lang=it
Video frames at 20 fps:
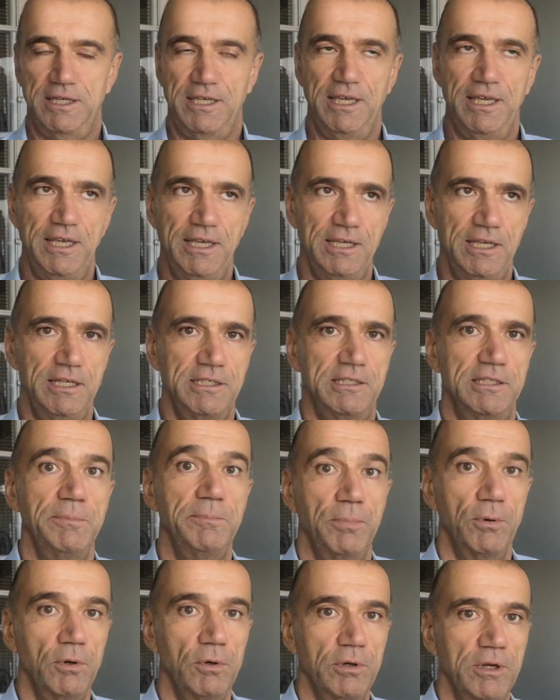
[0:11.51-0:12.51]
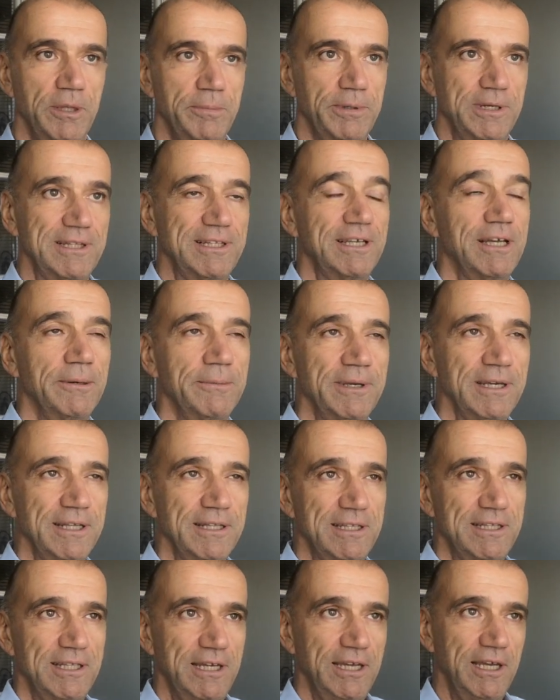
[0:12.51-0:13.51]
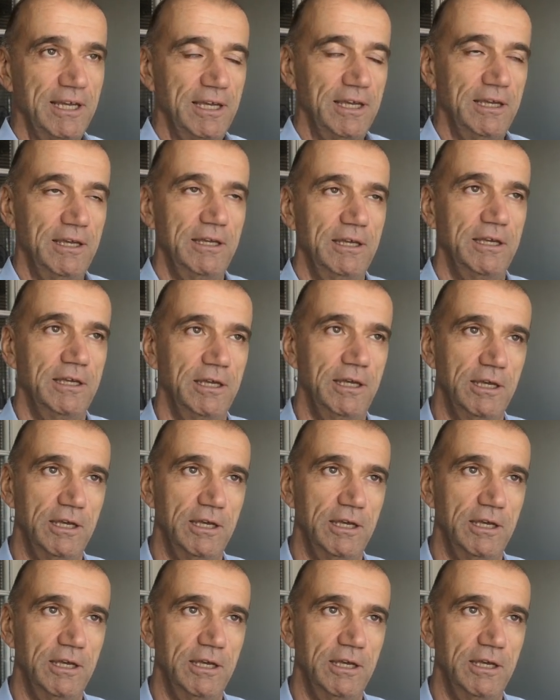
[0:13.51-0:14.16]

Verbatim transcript: che si pone praticamente